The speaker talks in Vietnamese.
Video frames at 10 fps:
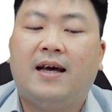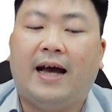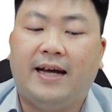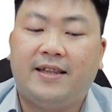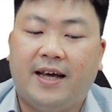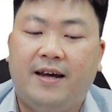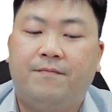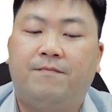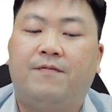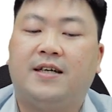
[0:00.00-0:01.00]
hãy
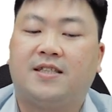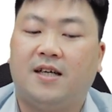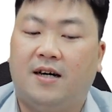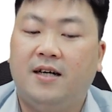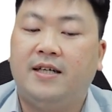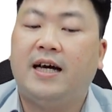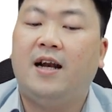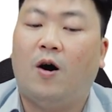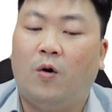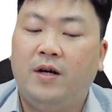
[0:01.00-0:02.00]
tìm và sửa những cái
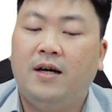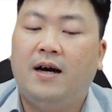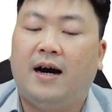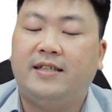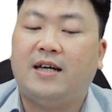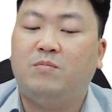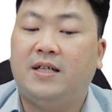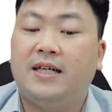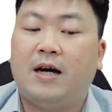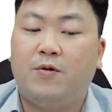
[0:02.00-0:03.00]
lỗi ở trong
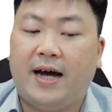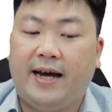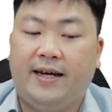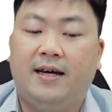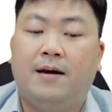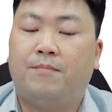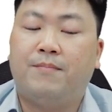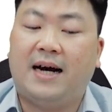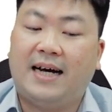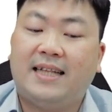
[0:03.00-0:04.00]
những cái câu này
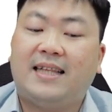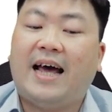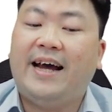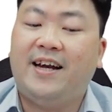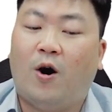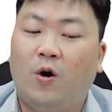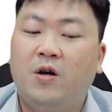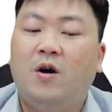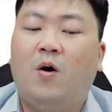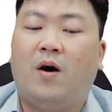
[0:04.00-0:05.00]
bằng cách thay
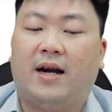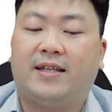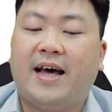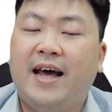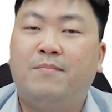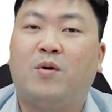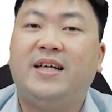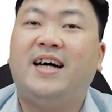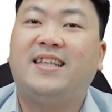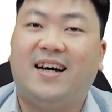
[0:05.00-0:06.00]
đổi hoặc là thêm một cái
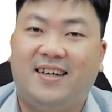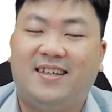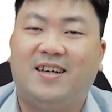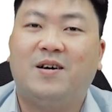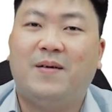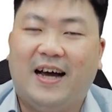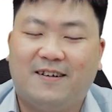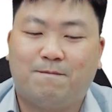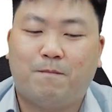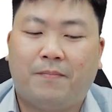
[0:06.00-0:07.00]
giới từ nữa các
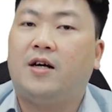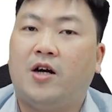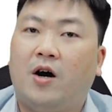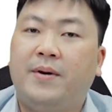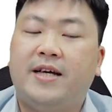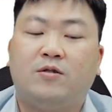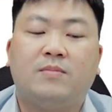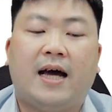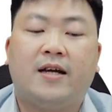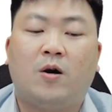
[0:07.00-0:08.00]
bạn rồi bây giờ chúng
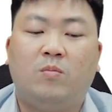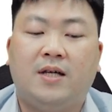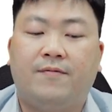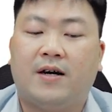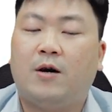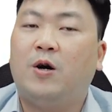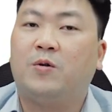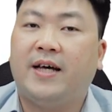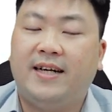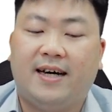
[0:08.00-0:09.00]
ta hãy cùng nhìn vào câu đầu
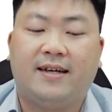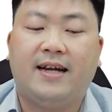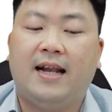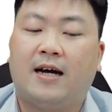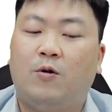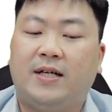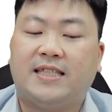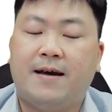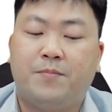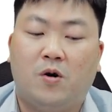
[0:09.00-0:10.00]
tiên nè đây là câu
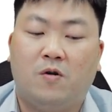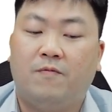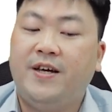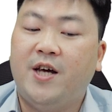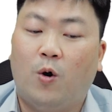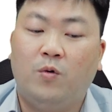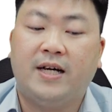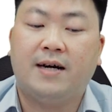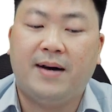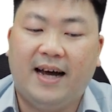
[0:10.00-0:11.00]
example ví dụ
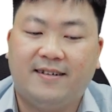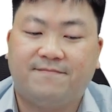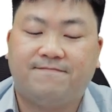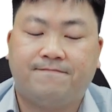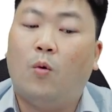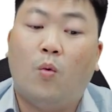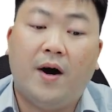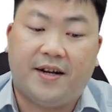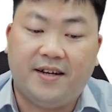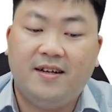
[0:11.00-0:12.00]
nha các bạn
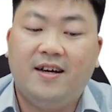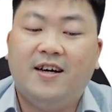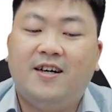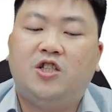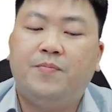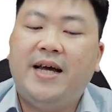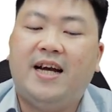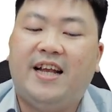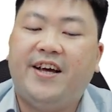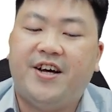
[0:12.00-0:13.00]
one to be a
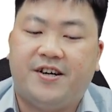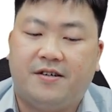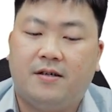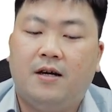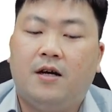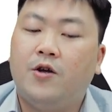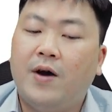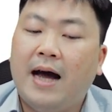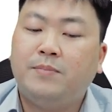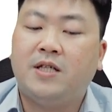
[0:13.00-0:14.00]
leader you
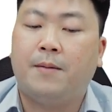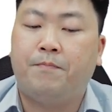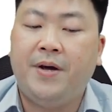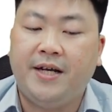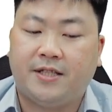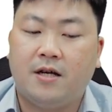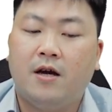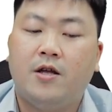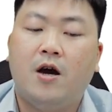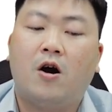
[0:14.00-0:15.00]
have to compete
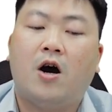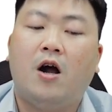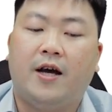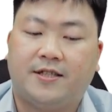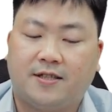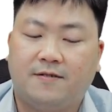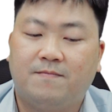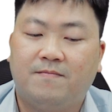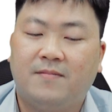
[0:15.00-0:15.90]
your colleagues